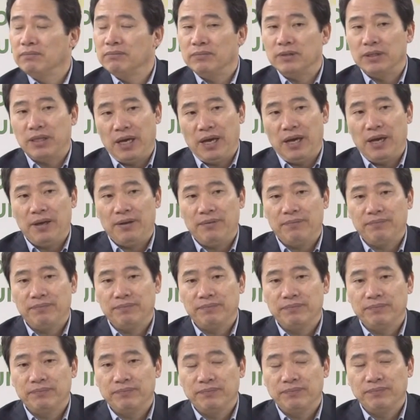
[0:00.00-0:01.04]
이게
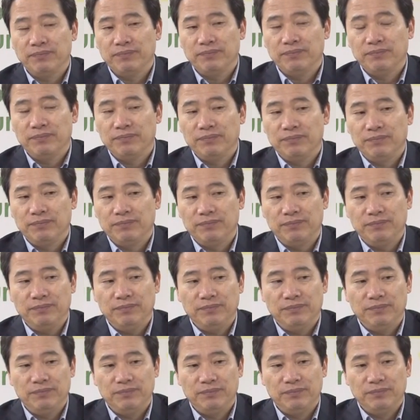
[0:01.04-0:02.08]
음?
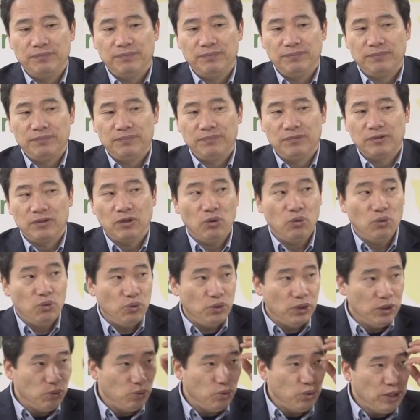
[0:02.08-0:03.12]

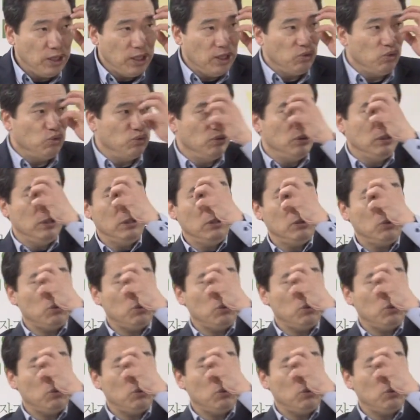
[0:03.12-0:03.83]
우리 우리의 눈을